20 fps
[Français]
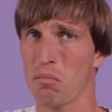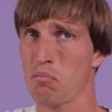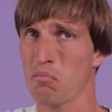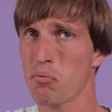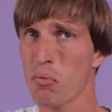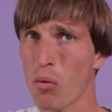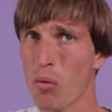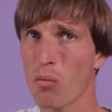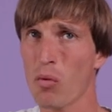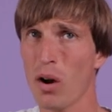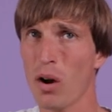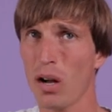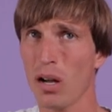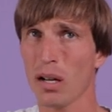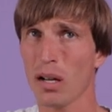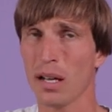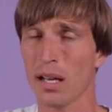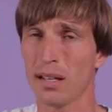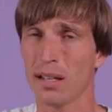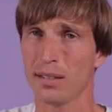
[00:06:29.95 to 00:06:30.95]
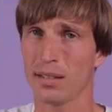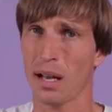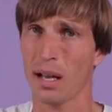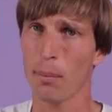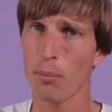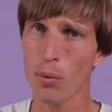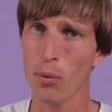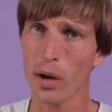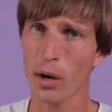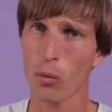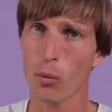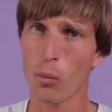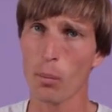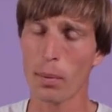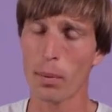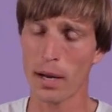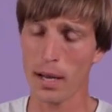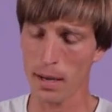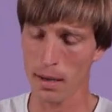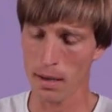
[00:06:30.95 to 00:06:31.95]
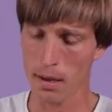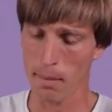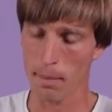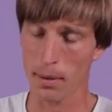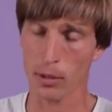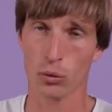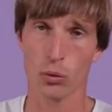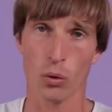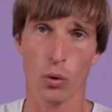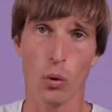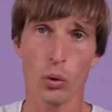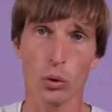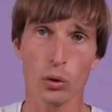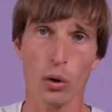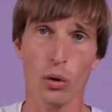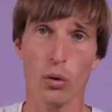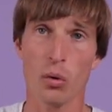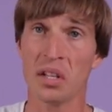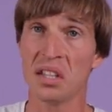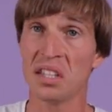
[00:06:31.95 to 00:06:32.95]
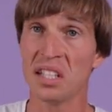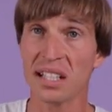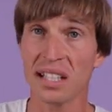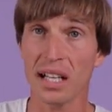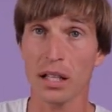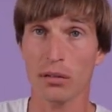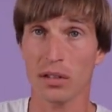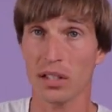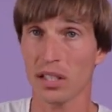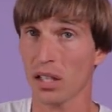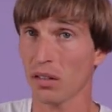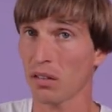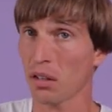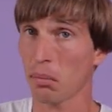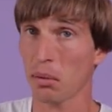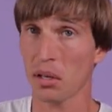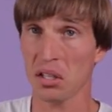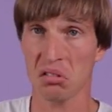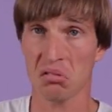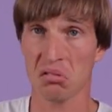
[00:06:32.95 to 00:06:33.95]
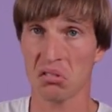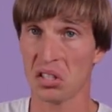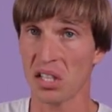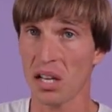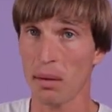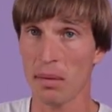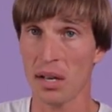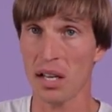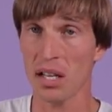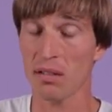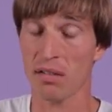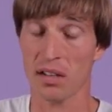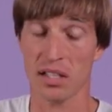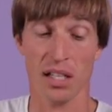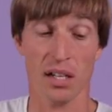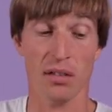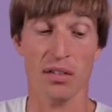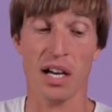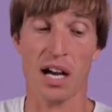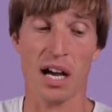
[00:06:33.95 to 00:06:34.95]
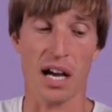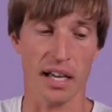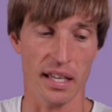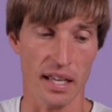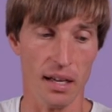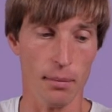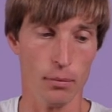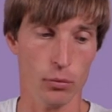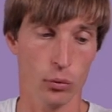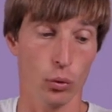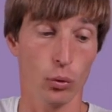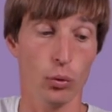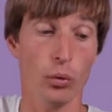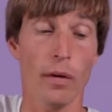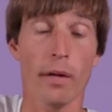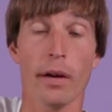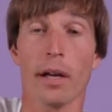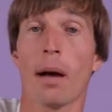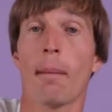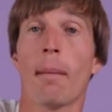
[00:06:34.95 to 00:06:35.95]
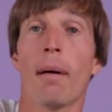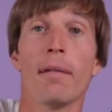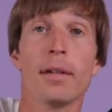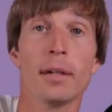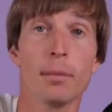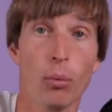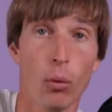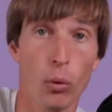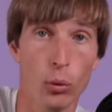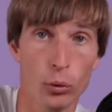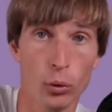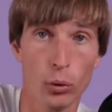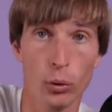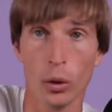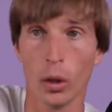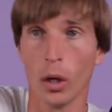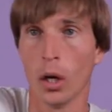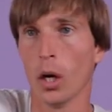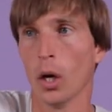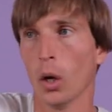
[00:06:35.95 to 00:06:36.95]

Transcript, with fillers: Pour moi, c'est un peu incomplet parce que autant le ND4 va servir presque jamais, il va servir à rien, surtout avec un Mavic Pro 2